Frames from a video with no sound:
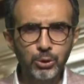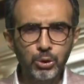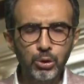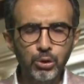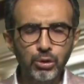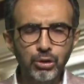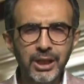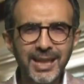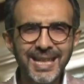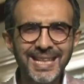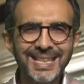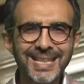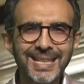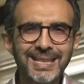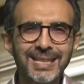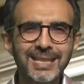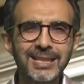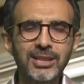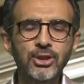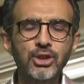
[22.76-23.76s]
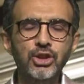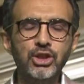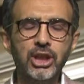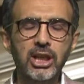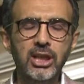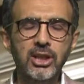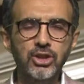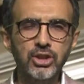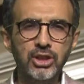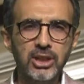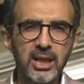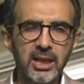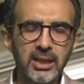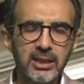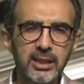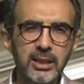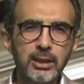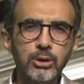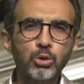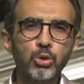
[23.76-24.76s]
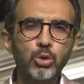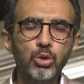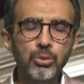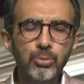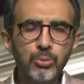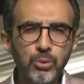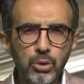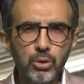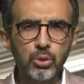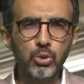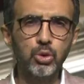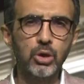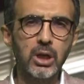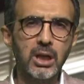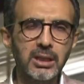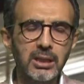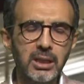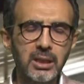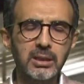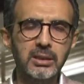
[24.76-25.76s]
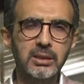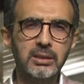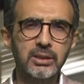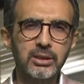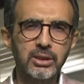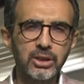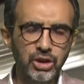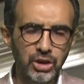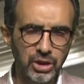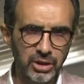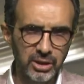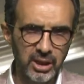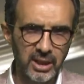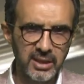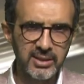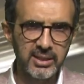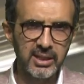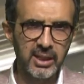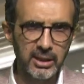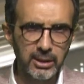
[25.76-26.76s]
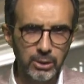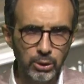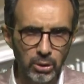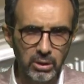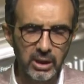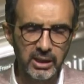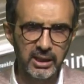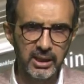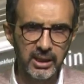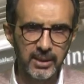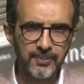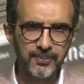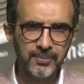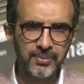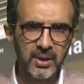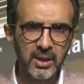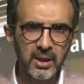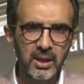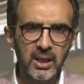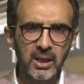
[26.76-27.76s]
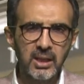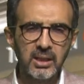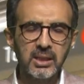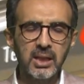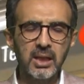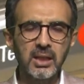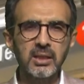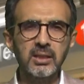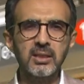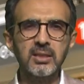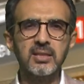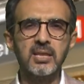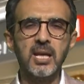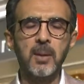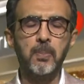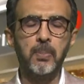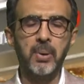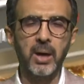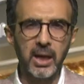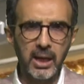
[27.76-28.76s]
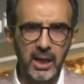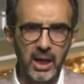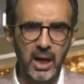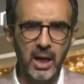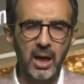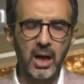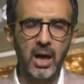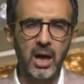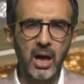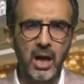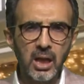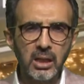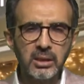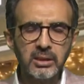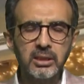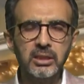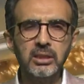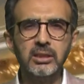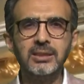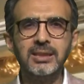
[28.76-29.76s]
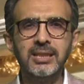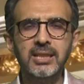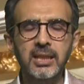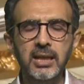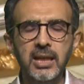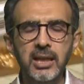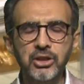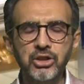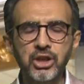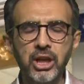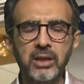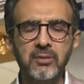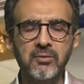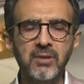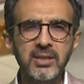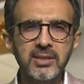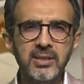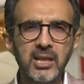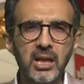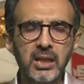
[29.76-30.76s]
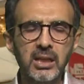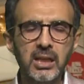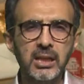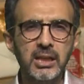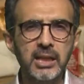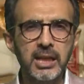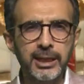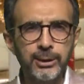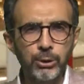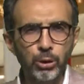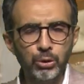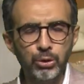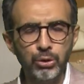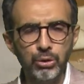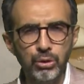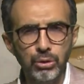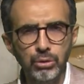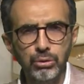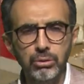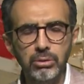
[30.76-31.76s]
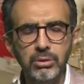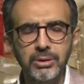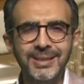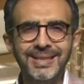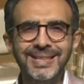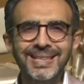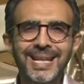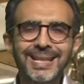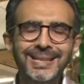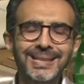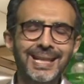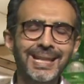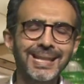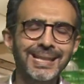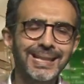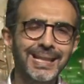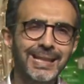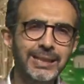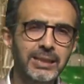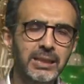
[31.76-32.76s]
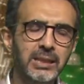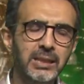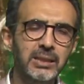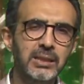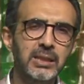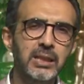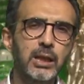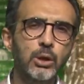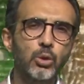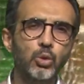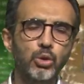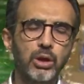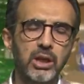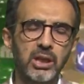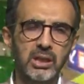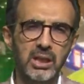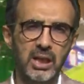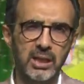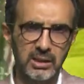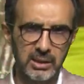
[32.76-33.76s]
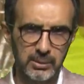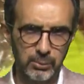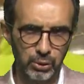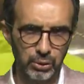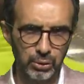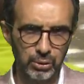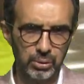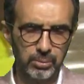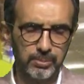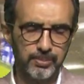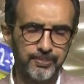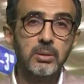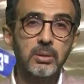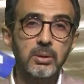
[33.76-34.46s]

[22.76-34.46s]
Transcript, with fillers: Türkiye'ye gidiş gelişlerde gümrük kurallarının dışında sakın ola ki yanınızda para, altın, yiyecek vesaire ne götürün ne de getirin diye uyarılarda bulundum.